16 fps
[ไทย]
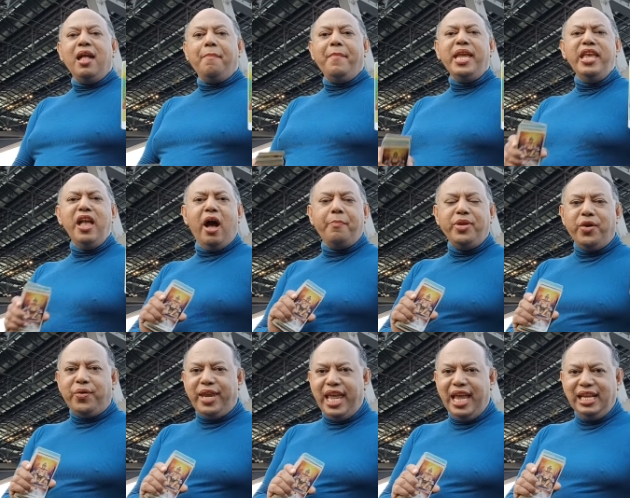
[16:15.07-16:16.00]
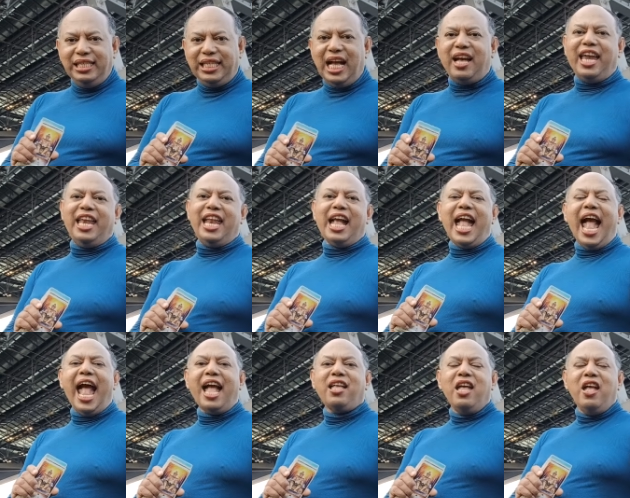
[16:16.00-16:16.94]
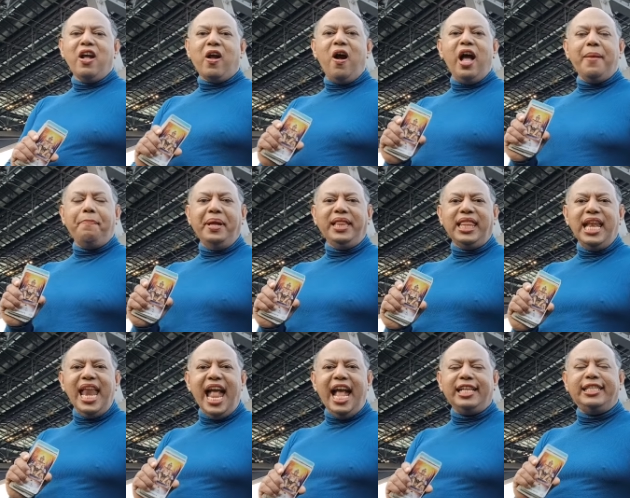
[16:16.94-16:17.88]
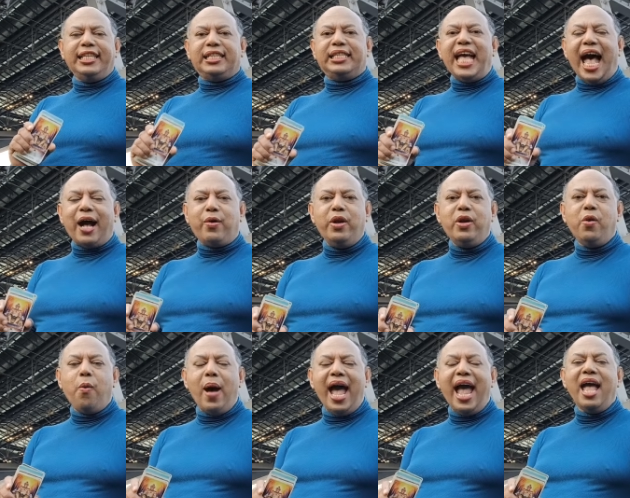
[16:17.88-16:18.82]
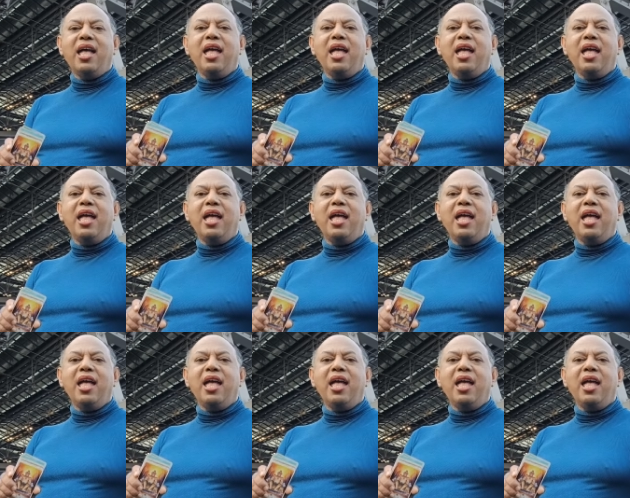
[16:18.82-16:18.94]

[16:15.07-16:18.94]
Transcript: ไม่ยอมอยู่นิ่งเฉยนะคะ คอยพัฒนาศึกษาค้นคว้า